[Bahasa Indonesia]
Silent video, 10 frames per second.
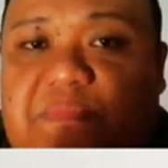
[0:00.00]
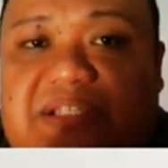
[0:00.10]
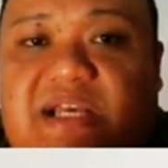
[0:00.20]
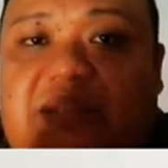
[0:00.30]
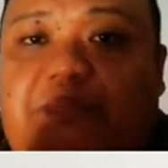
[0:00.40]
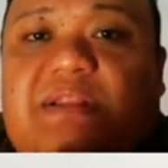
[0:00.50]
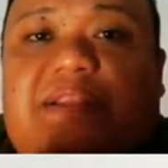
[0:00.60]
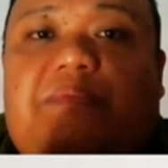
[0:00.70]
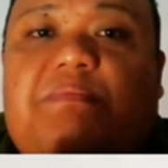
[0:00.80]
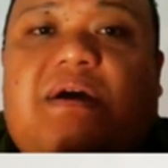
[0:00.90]
bisa
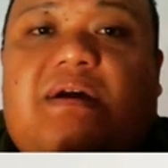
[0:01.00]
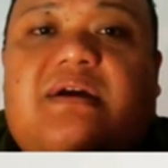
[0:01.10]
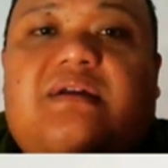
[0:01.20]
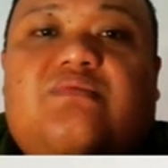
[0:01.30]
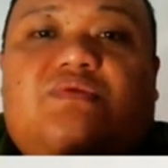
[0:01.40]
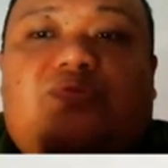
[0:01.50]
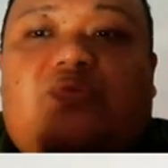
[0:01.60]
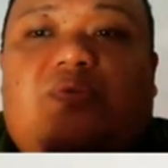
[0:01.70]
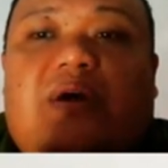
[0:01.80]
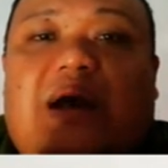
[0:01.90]
dipertimbangkan
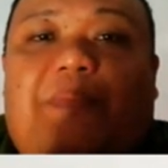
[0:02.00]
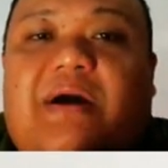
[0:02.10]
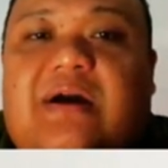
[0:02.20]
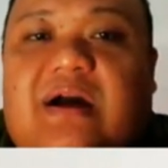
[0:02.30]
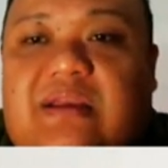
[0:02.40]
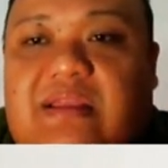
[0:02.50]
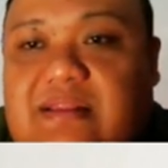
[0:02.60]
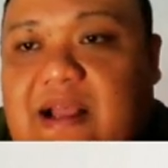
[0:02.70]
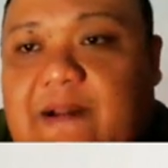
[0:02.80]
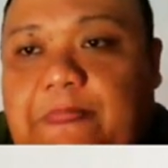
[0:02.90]
untuk apakah
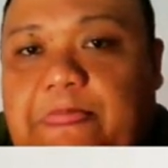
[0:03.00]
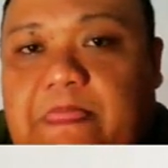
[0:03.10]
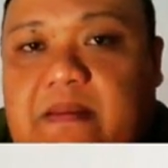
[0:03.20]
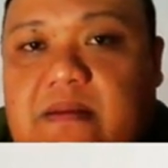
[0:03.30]
kita